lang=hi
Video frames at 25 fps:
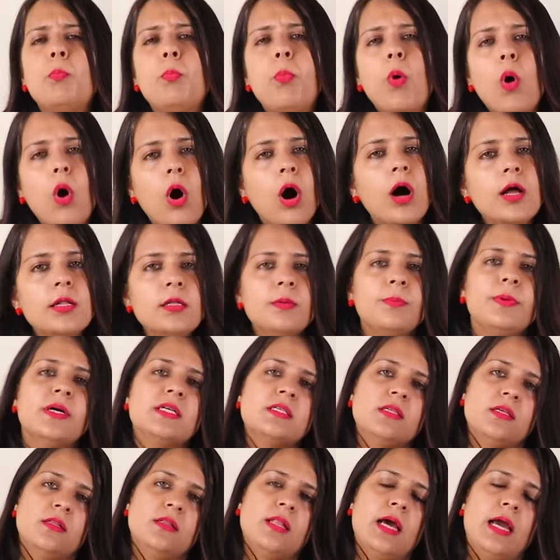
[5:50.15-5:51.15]
बहुत
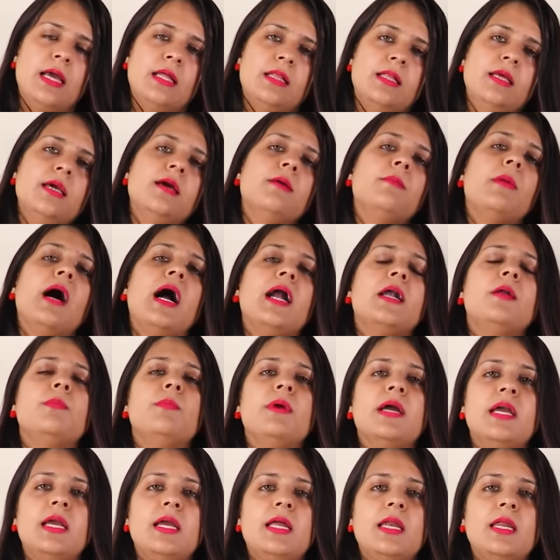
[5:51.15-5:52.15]
पसंद आई थी हम आठ
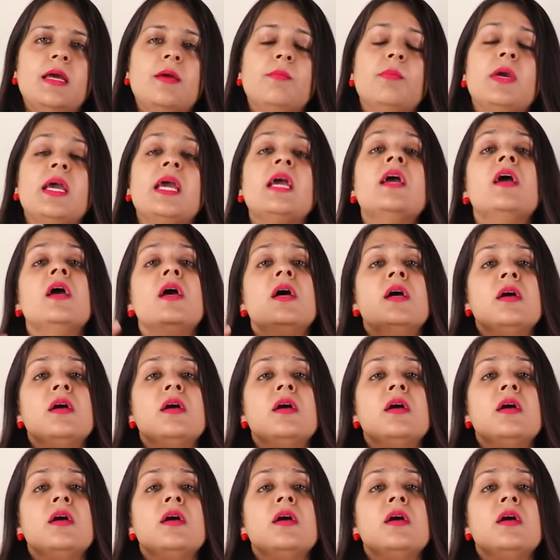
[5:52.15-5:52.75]
महीने में